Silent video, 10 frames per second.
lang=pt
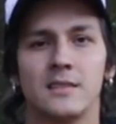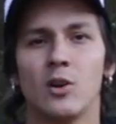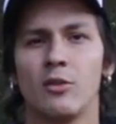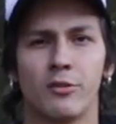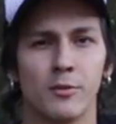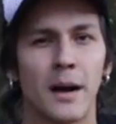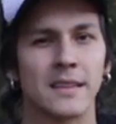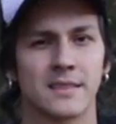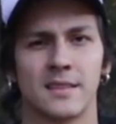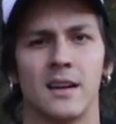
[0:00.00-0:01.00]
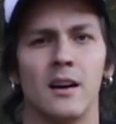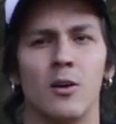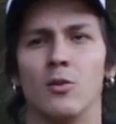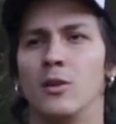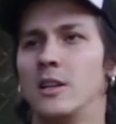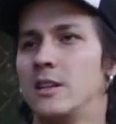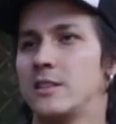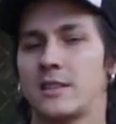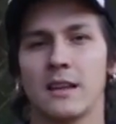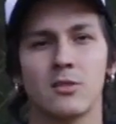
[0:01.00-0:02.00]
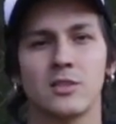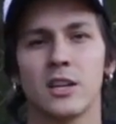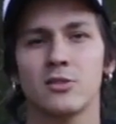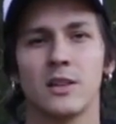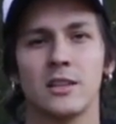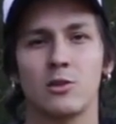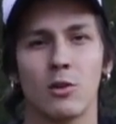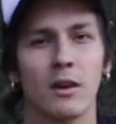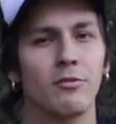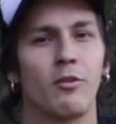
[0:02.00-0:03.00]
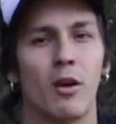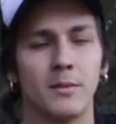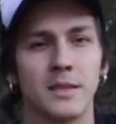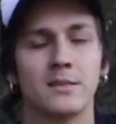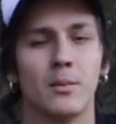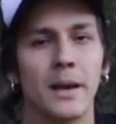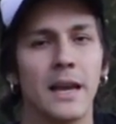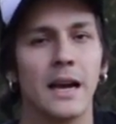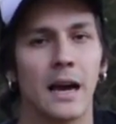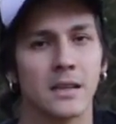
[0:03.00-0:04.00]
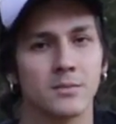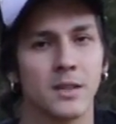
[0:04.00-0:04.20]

dão informação, tentam te ajudar de qualquer forma, eles são bem legais